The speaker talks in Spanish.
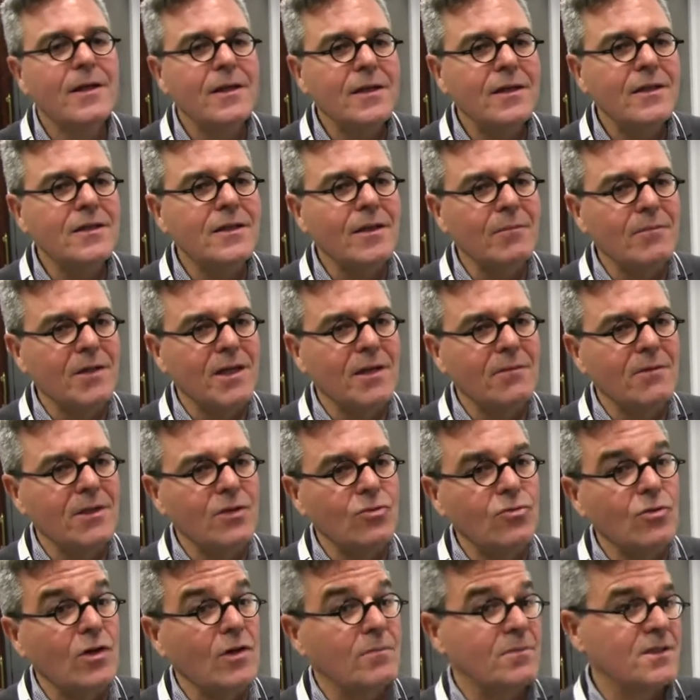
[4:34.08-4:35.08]
y también ha
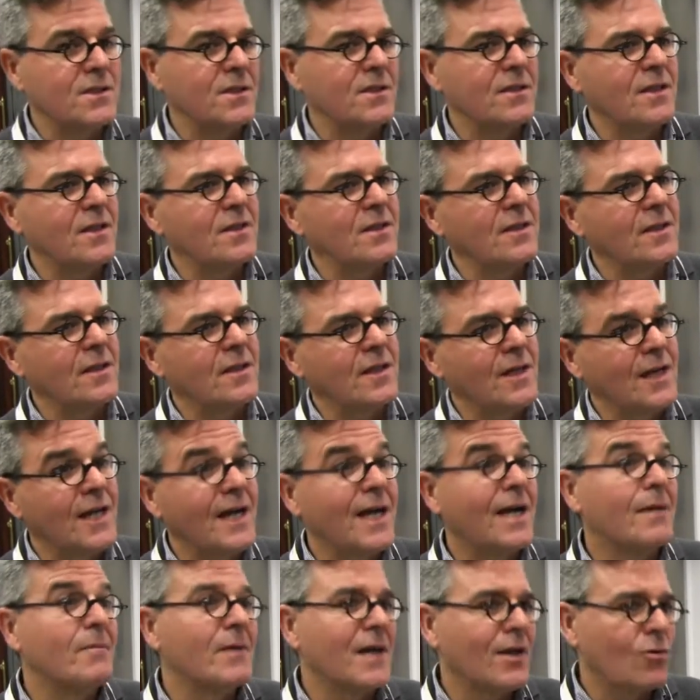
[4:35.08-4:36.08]
venido un representante de la
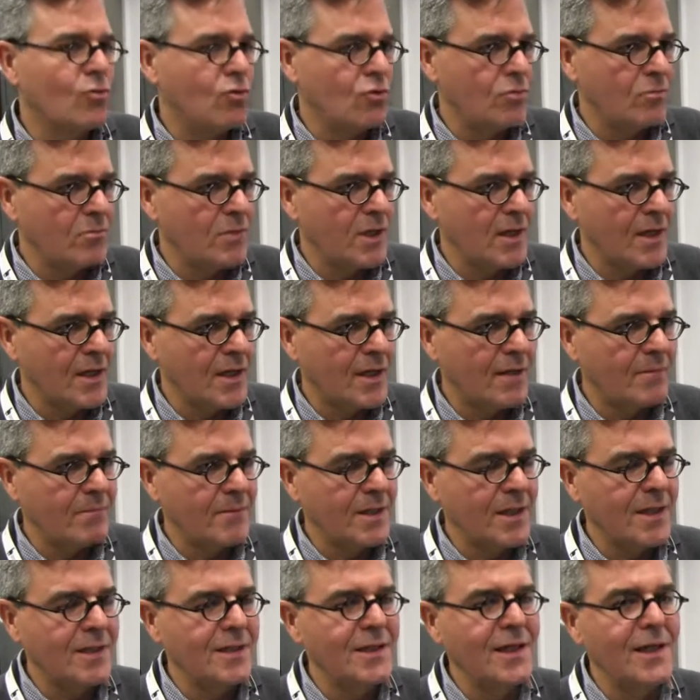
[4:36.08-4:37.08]
Cámara Colombiana
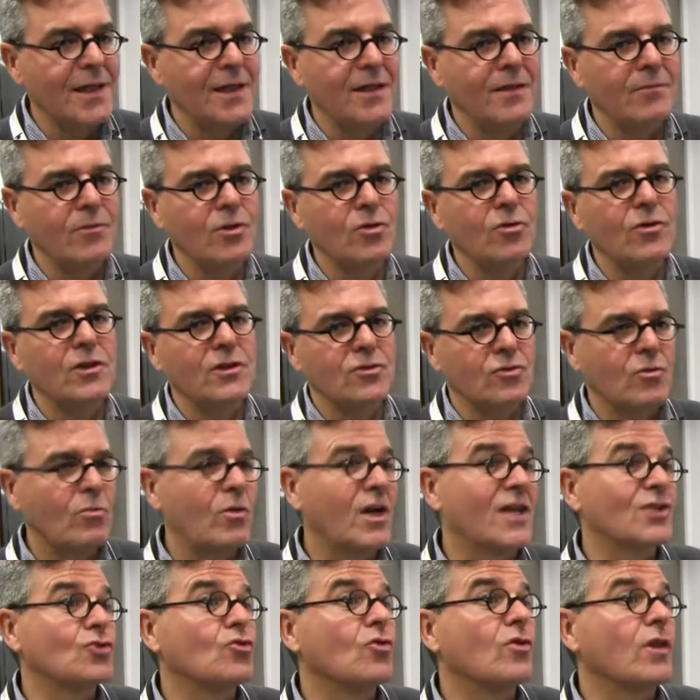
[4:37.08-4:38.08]
del Libro, que es como
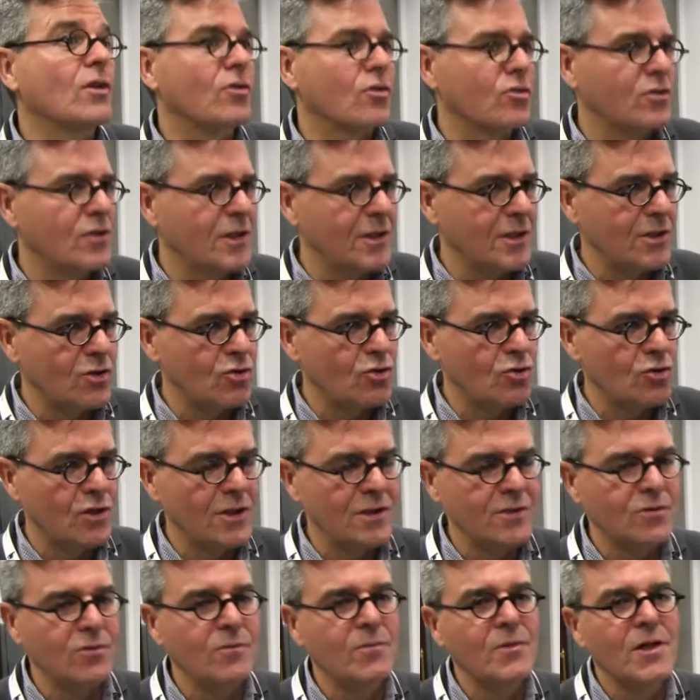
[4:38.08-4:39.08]
la Asociación de
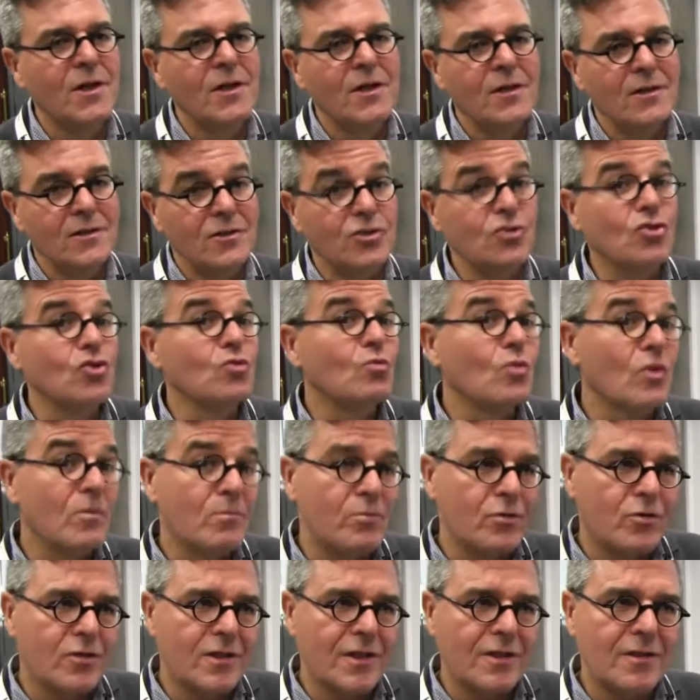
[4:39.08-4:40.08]
Editores. Y esto es muy
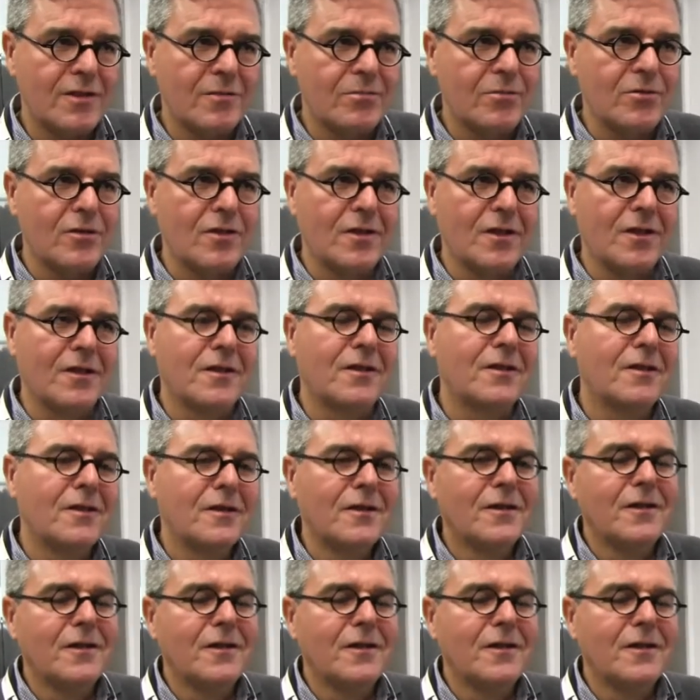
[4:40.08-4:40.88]
importante porque...